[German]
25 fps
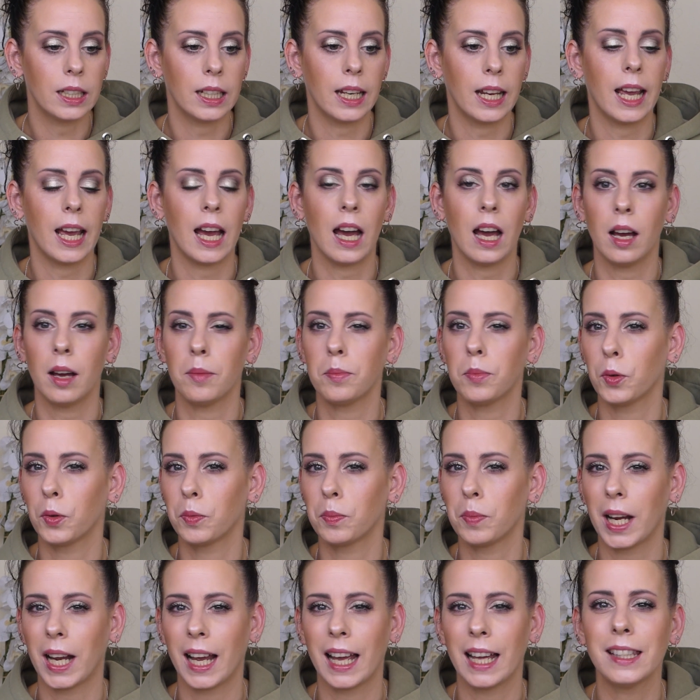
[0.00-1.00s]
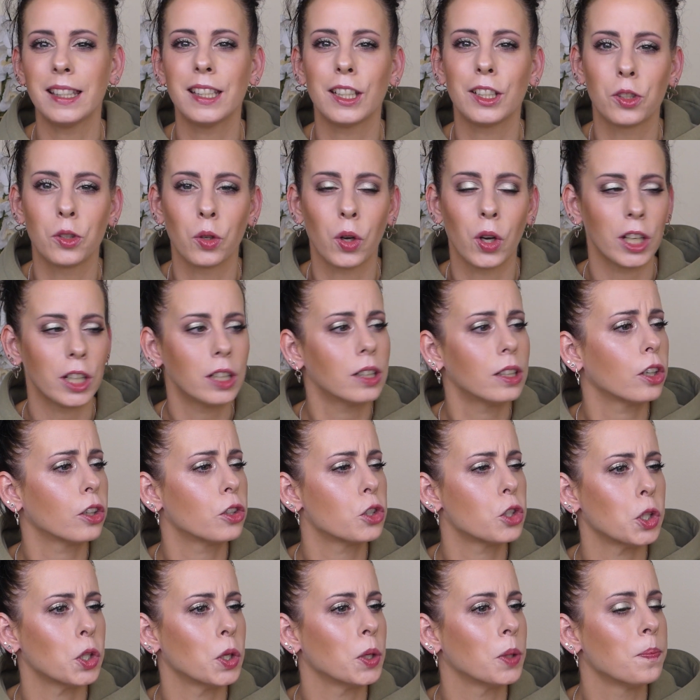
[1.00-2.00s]
her habe und man kann sich so richtig
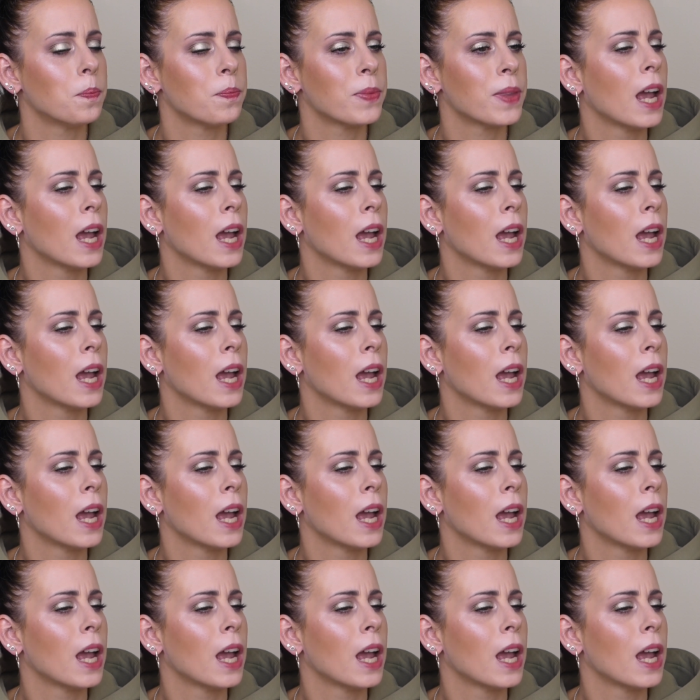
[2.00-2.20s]
schön